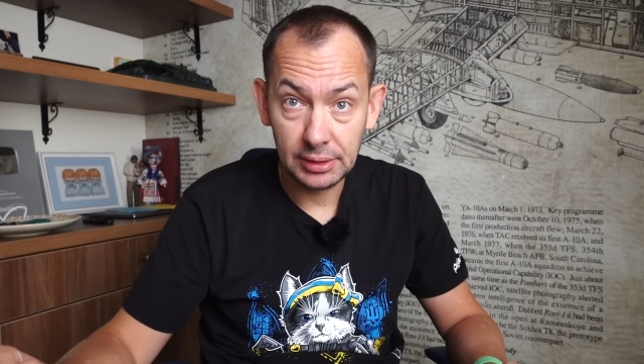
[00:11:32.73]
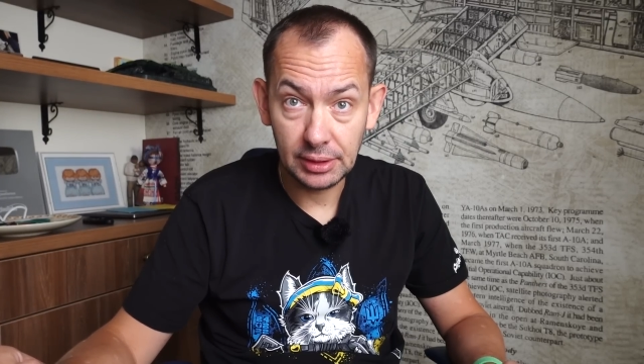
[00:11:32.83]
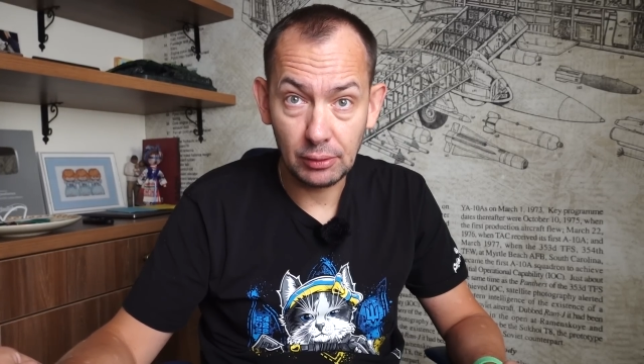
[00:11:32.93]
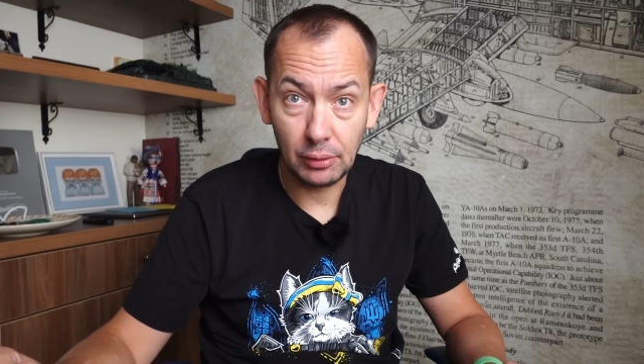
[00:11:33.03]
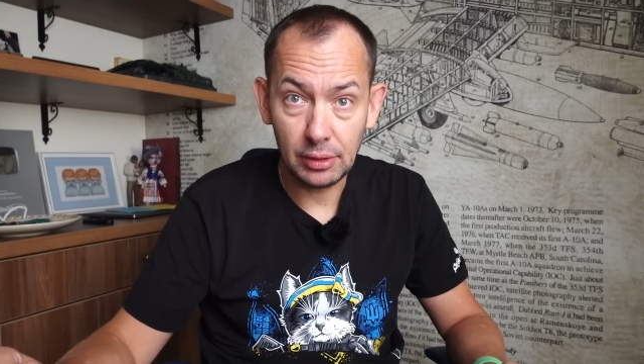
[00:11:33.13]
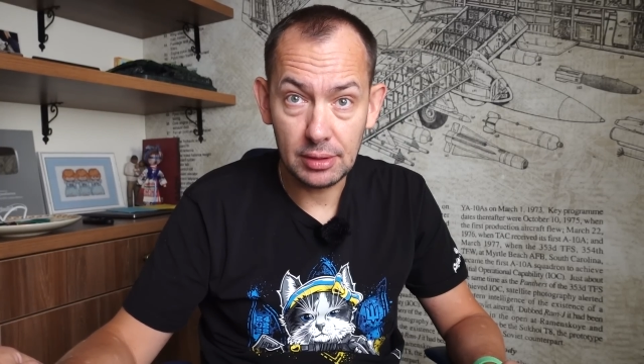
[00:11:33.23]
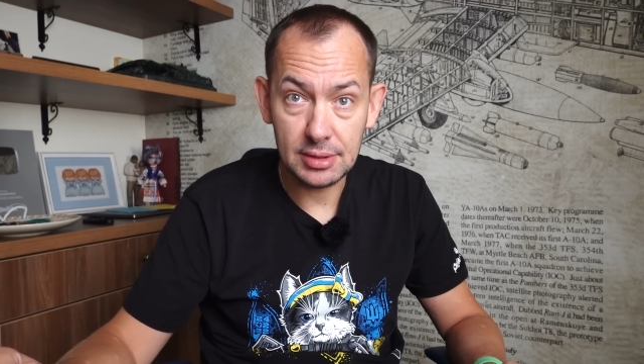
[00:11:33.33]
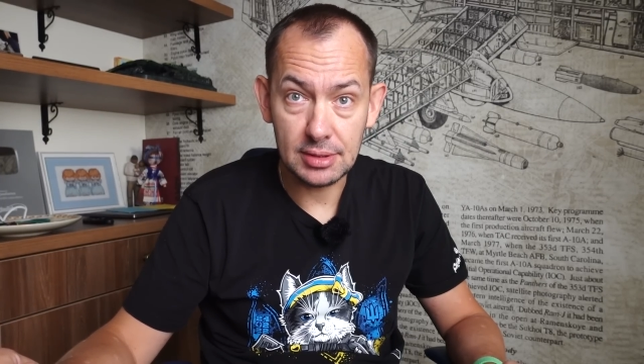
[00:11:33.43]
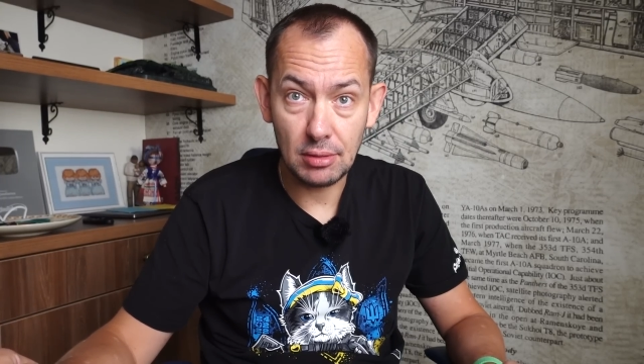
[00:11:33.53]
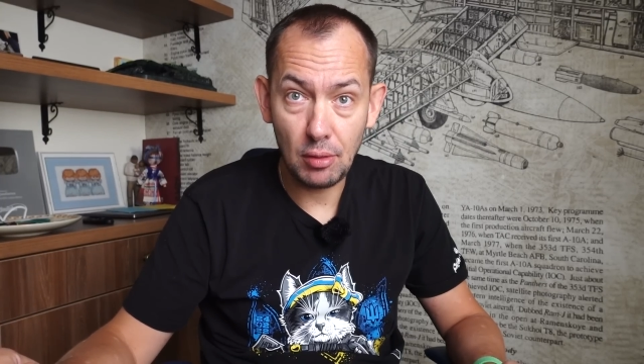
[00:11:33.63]
такой
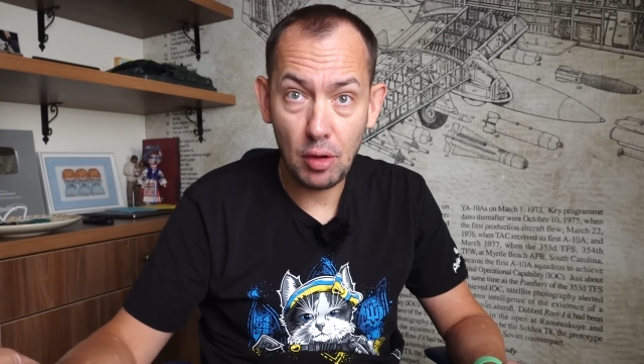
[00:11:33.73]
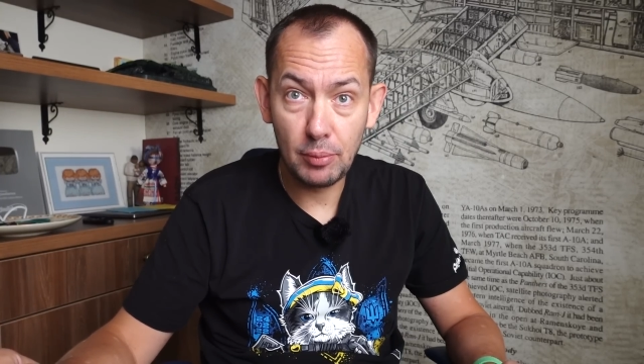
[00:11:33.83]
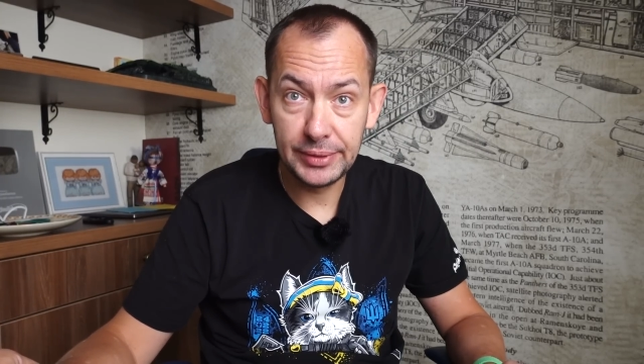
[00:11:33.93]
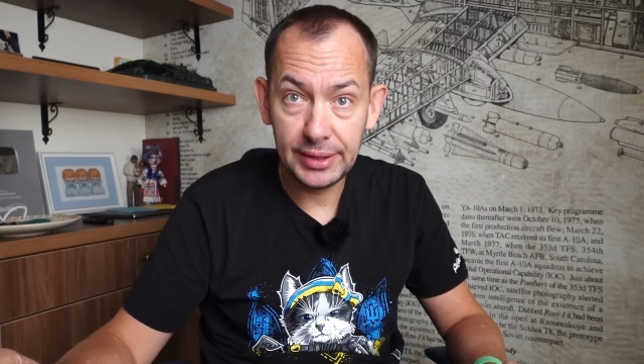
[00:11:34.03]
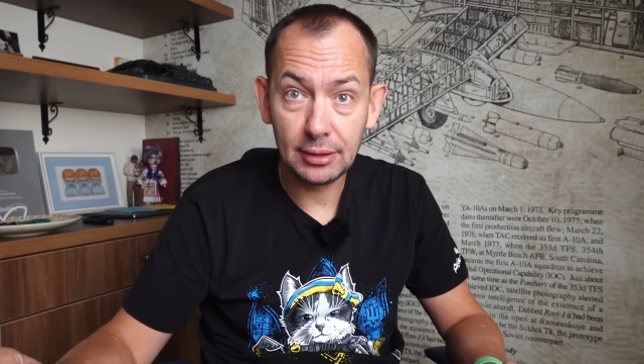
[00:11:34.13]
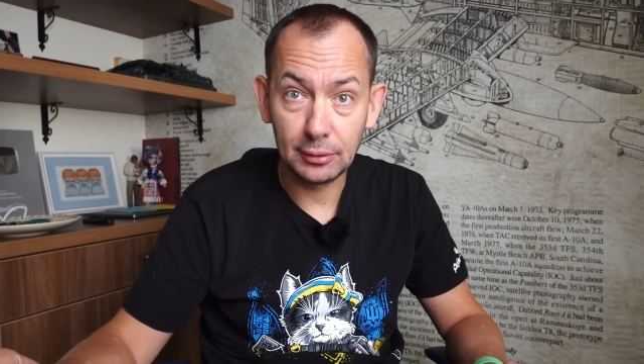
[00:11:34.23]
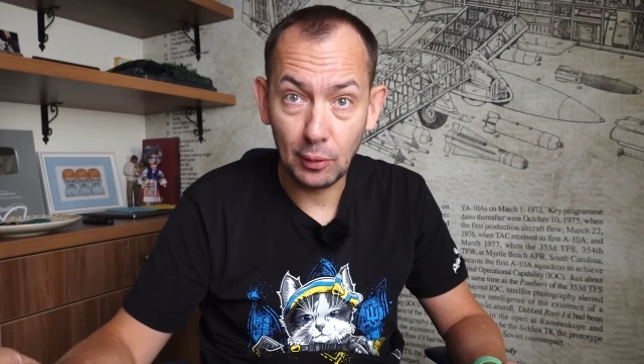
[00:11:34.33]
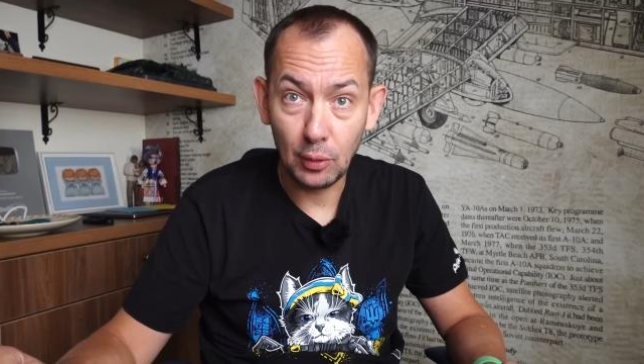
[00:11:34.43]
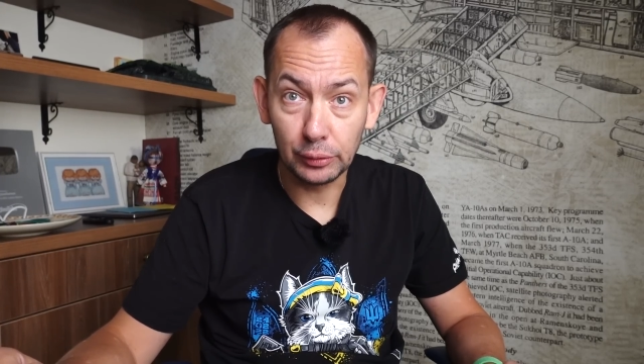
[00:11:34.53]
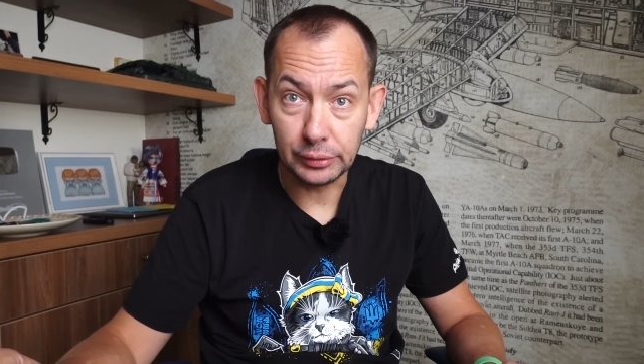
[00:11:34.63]
злобный
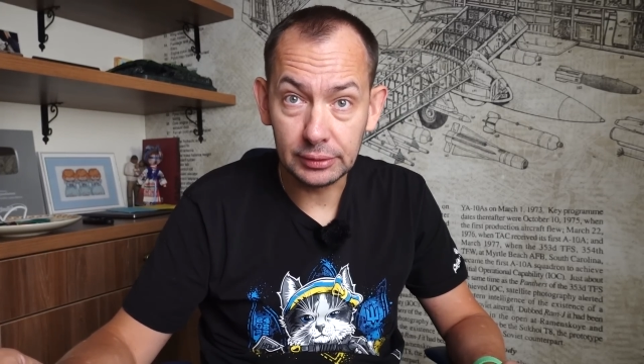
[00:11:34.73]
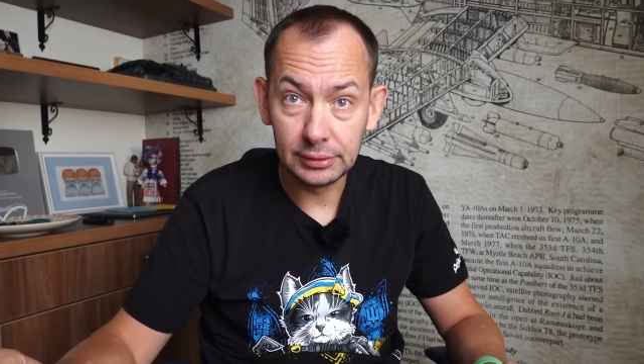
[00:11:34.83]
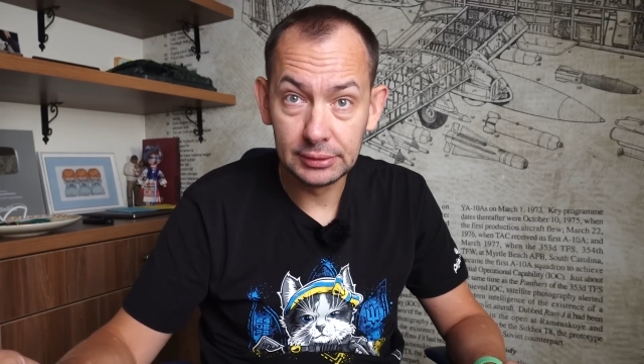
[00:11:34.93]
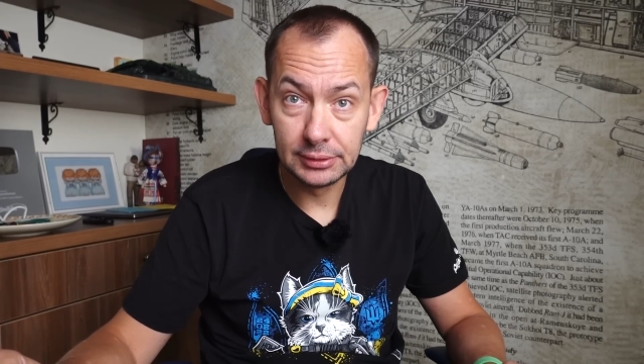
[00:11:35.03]
клоун.